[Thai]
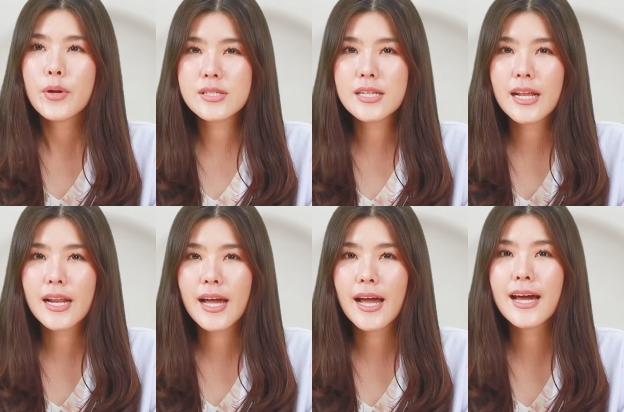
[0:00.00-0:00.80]
เพราะฉะนั้น
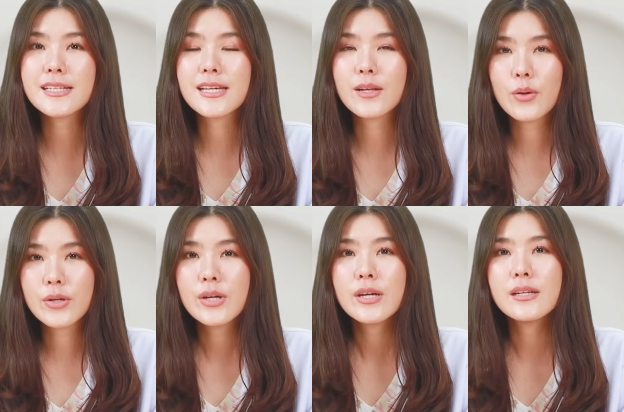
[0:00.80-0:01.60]
นะคะ อาจจะลด
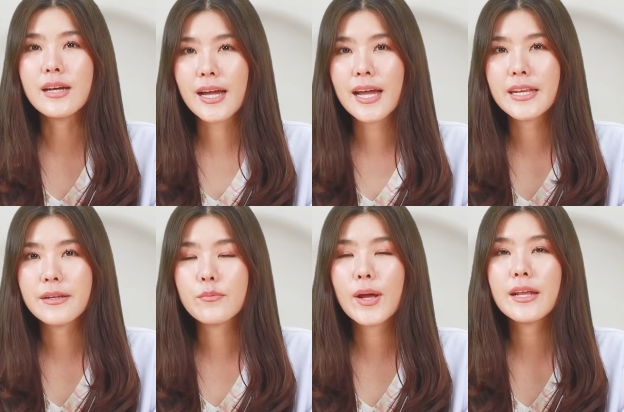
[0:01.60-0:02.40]
เหลือไข่
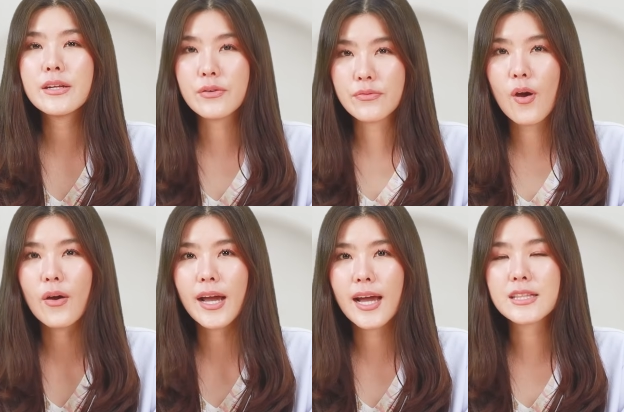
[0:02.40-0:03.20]
วันละ1ฟอ
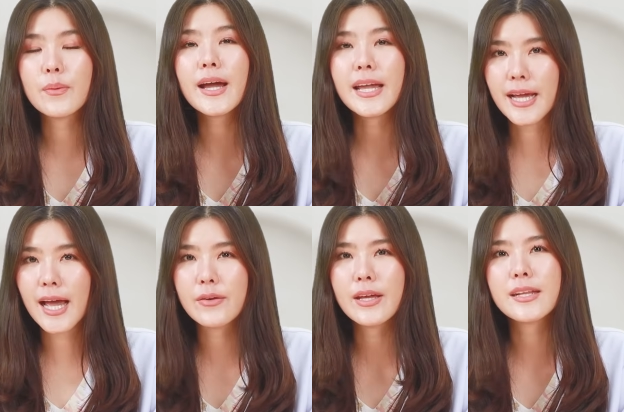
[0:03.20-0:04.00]
งนะคะ แต่ว่าไข่
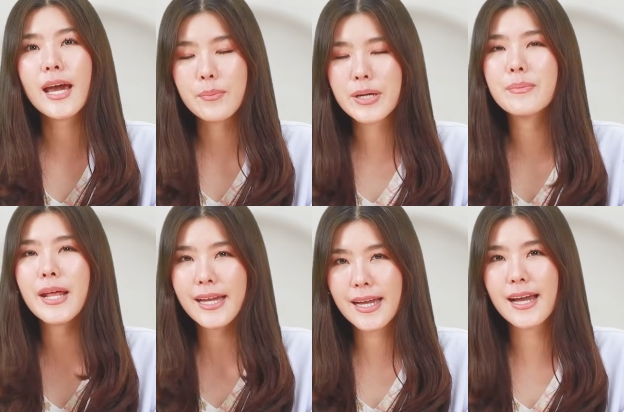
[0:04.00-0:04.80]
ขาวเนี่ยทานเพิ่มได้